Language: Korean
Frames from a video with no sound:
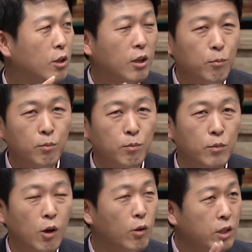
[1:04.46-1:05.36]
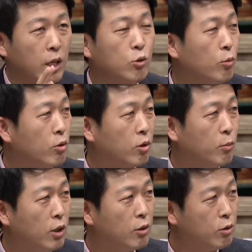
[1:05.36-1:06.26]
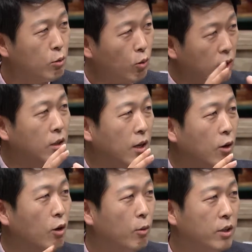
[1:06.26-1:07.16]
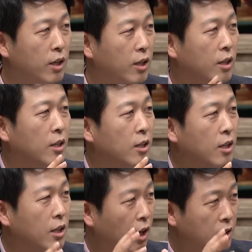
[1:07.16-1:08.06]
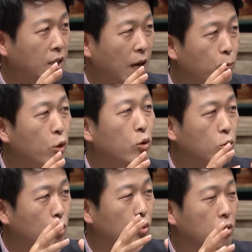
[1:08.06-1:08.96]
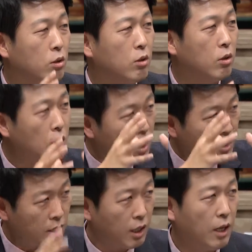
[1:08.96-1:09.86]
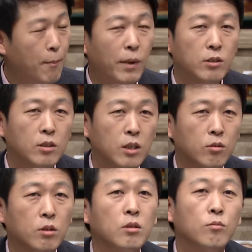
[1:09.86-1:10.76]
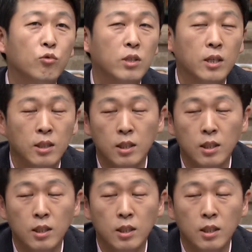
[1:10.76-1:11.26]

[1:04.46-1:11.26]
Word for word: 근데 이게 혈관이 안 좋으면 어떻게 피가 확 한꺼번에 잘안 아, 모이고 또그안 음. 빠져나가고 이런 문제가